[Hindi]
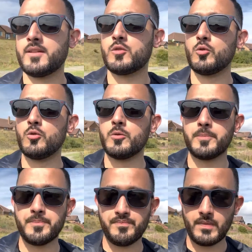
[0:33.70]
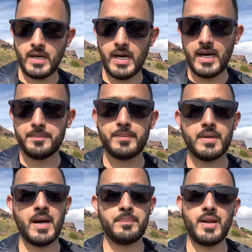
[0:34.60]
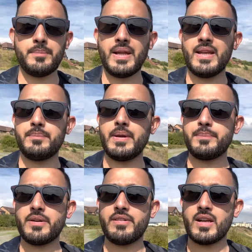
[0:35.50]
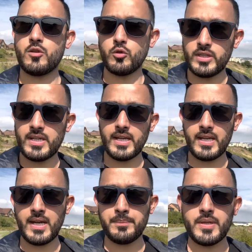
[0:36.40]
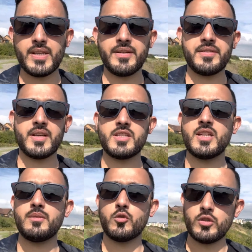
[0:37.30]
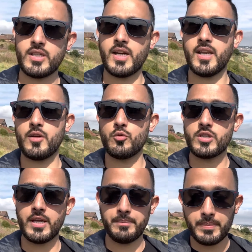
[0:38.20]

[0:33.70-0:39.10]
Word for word: तो आप अपना पहले पेपर वर्क खुद करें अपनी रिसर्चिंग खुद करें उसके